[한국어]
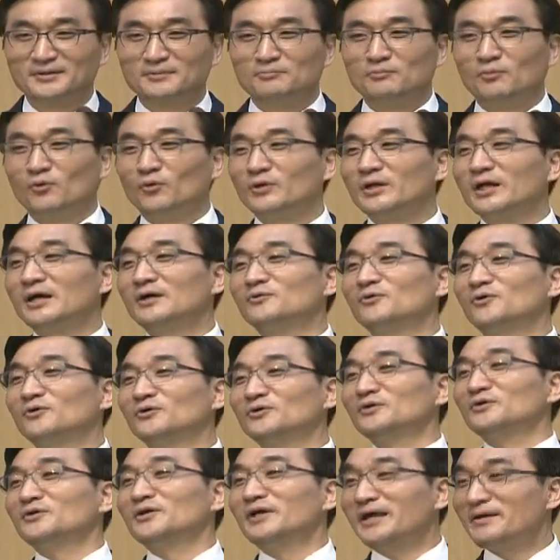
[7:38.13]

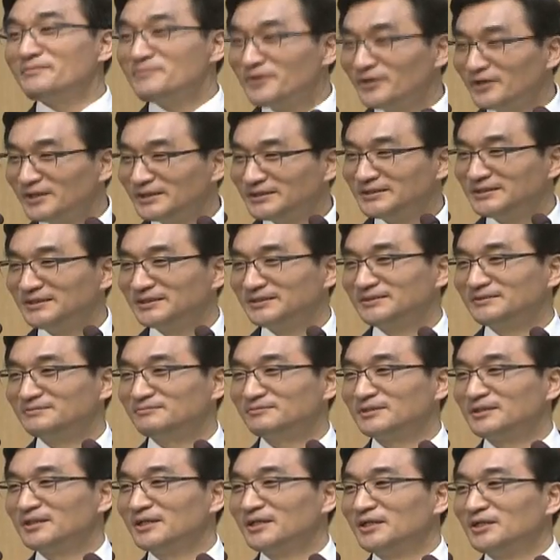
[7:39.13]
뭐라고
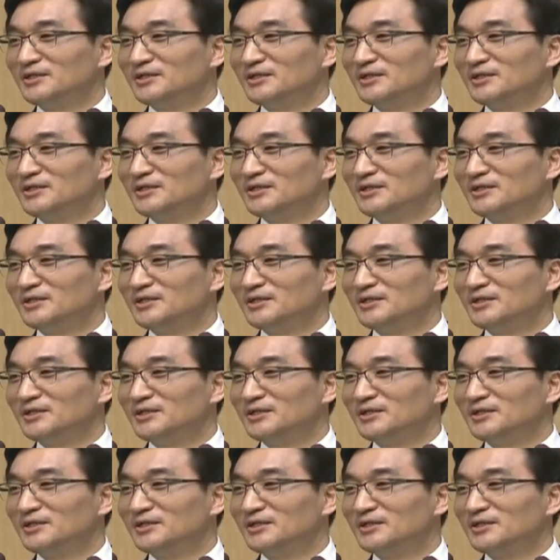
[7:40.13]
해명하시겠습니까?